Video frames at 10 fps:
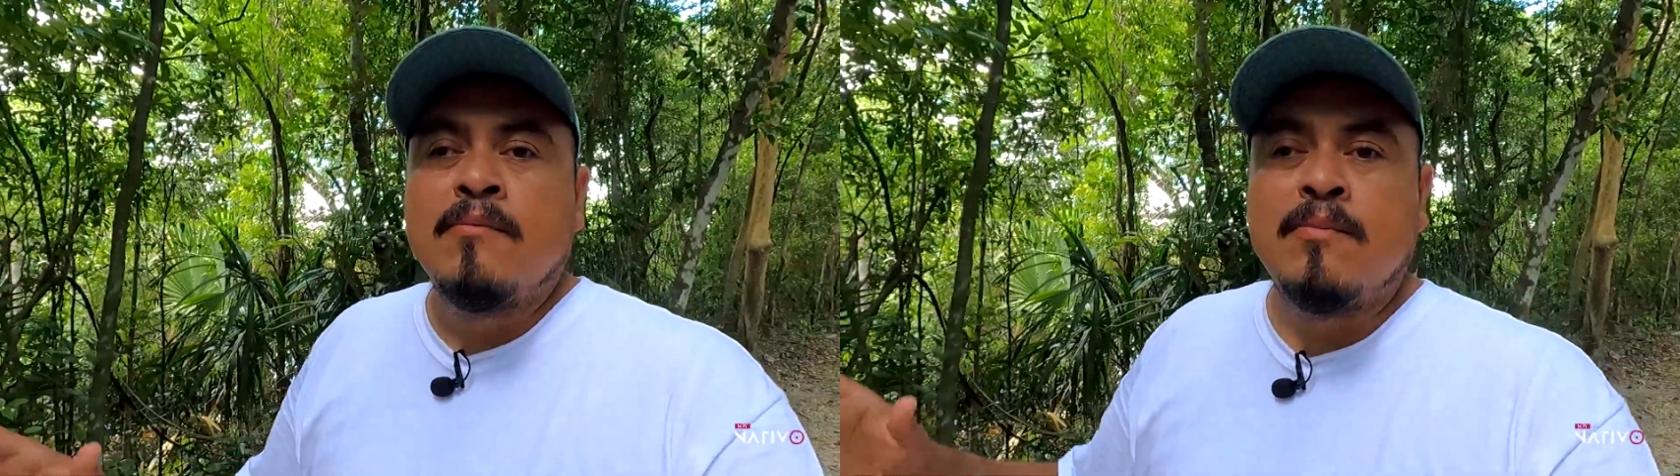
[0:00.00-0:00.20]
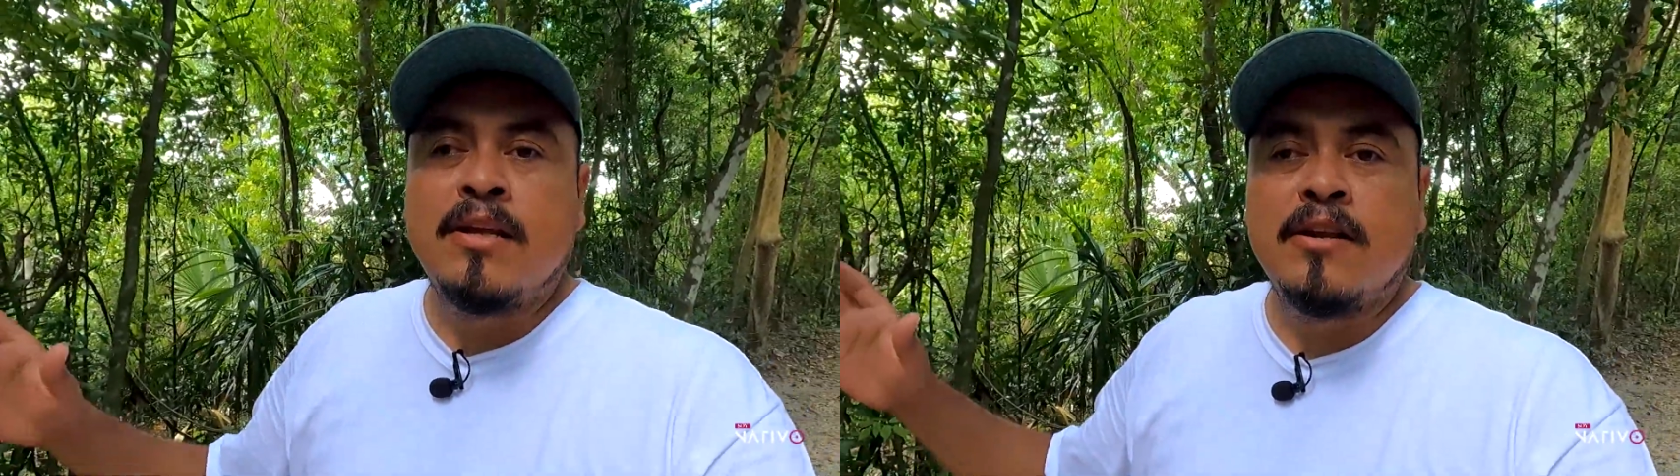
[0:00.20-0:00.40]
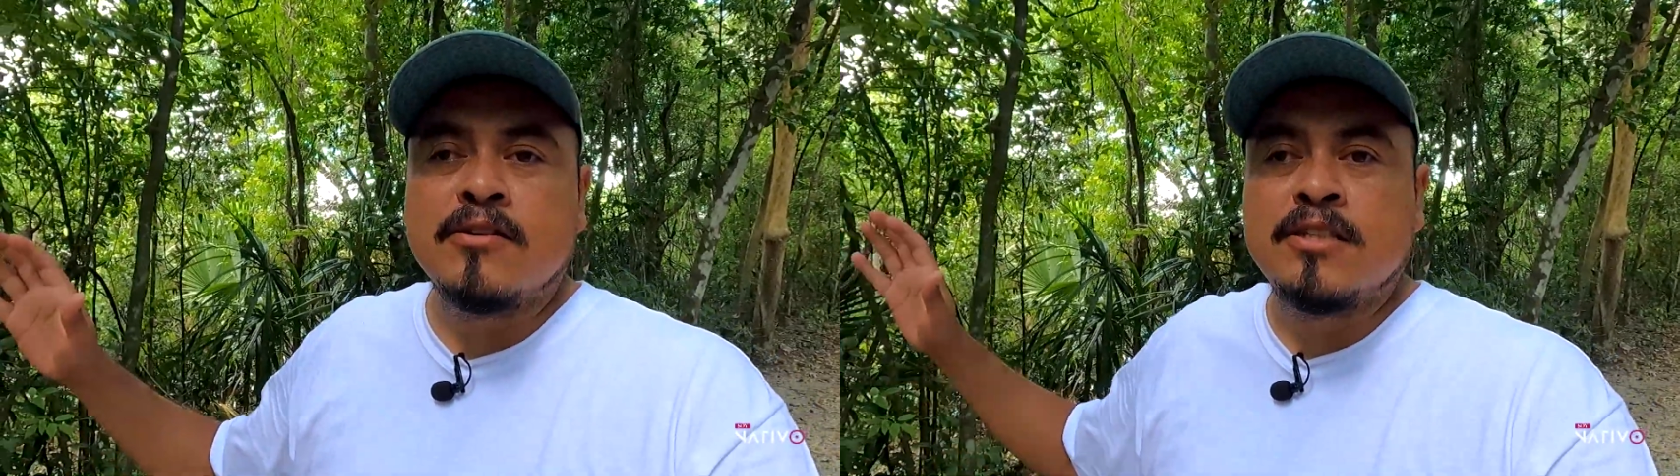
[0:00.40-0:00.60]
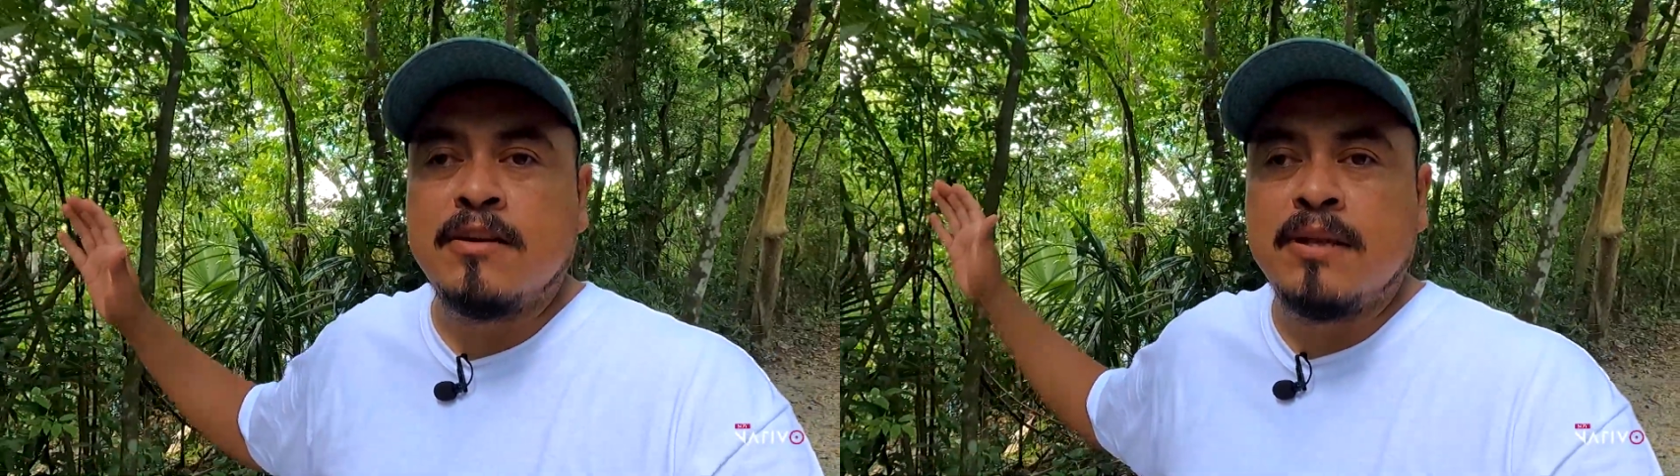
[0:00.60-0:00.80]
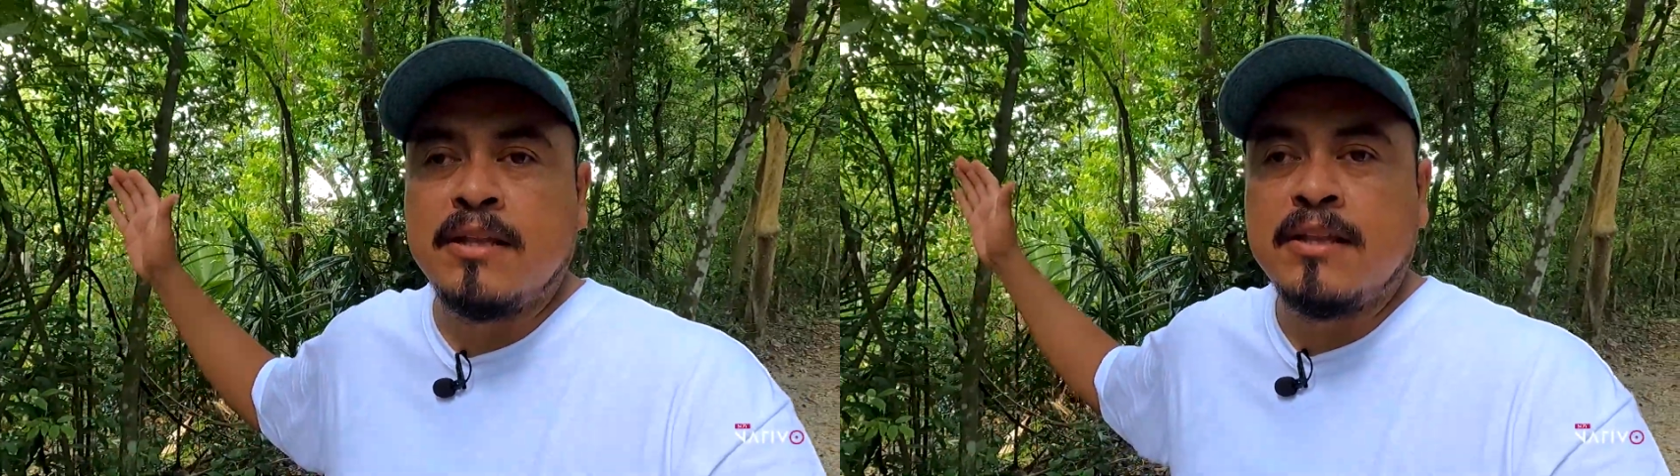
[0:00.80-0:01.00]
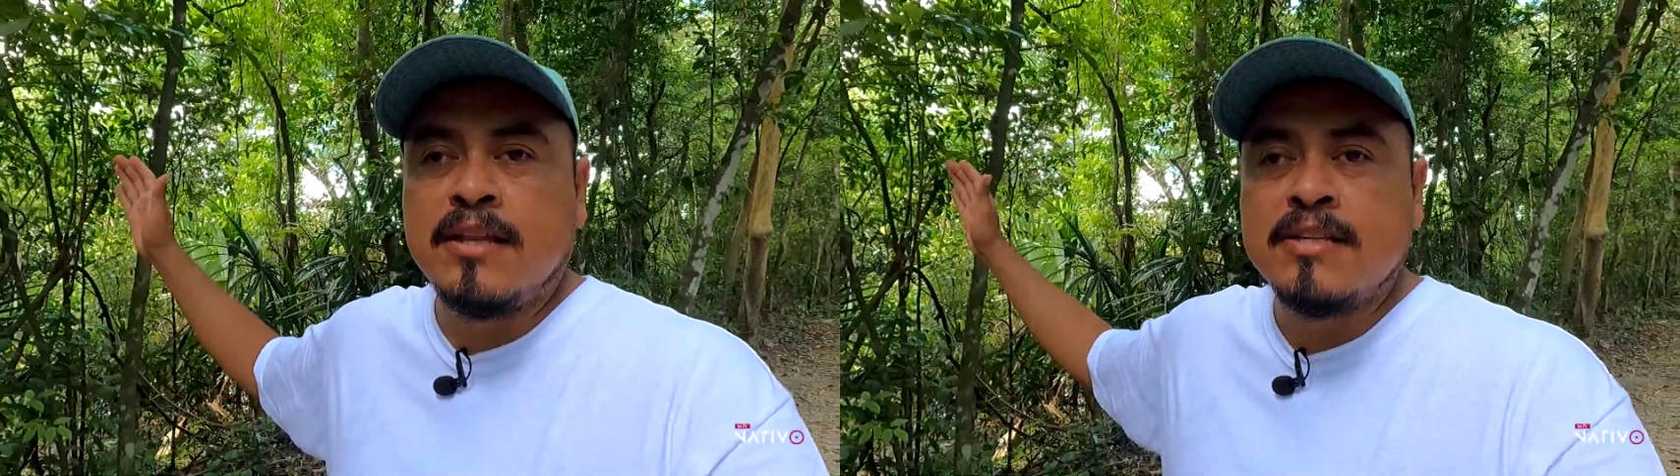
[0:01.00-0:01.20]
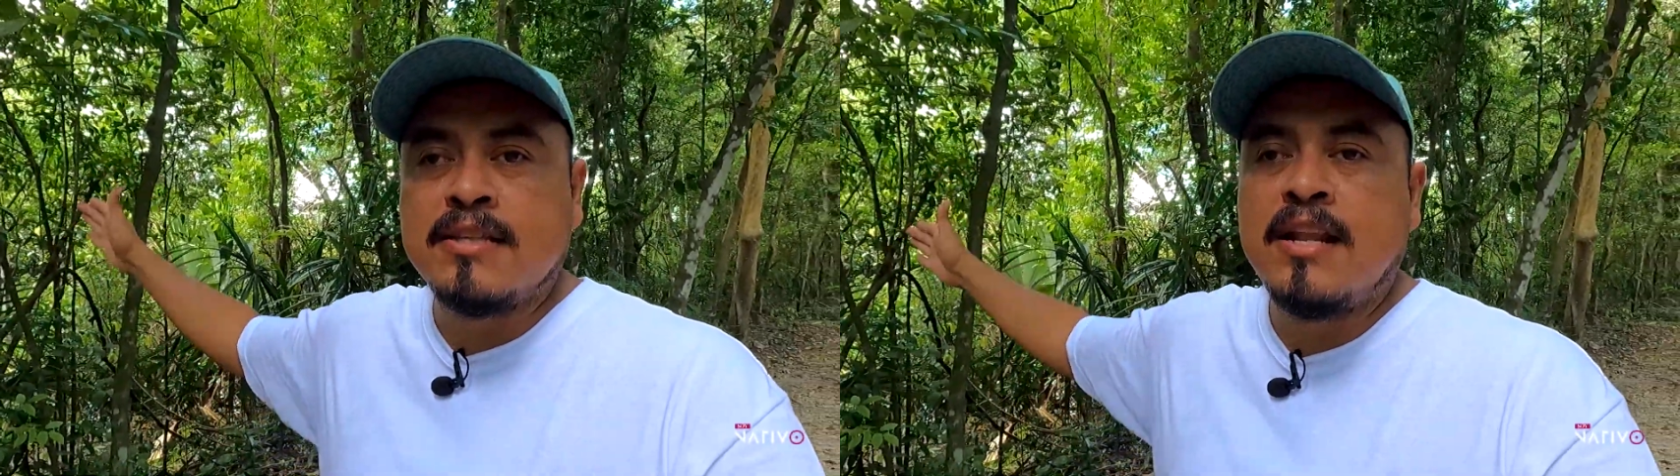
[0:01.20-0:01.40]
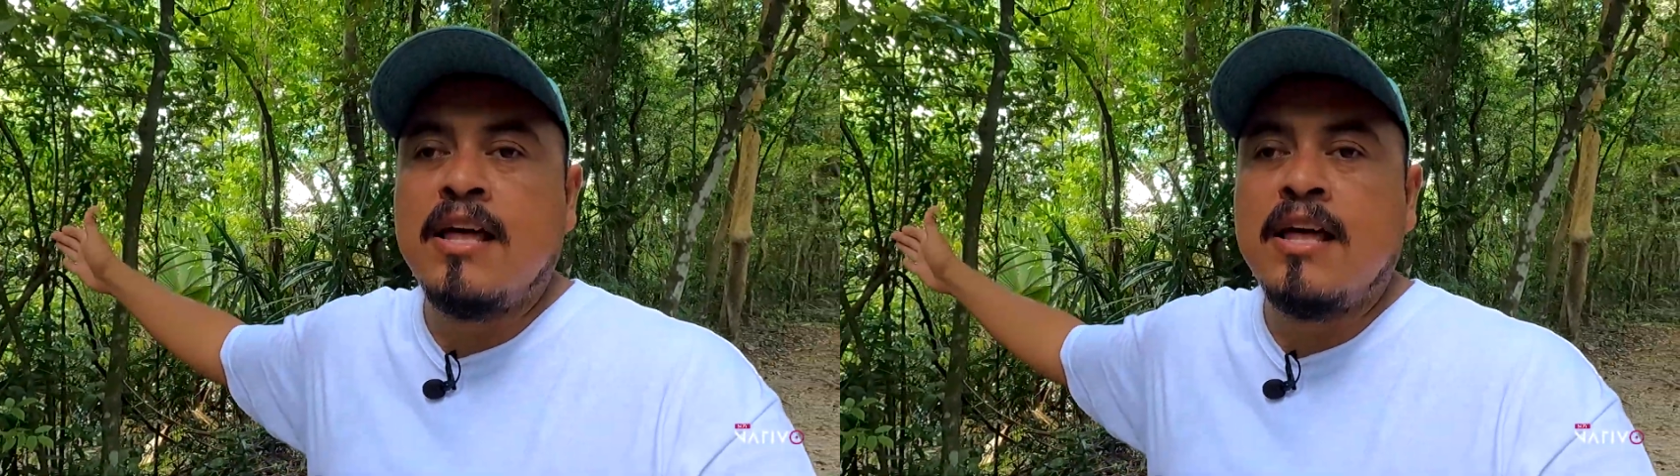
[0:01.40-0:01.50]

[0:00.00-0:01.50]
Miren, observen, de este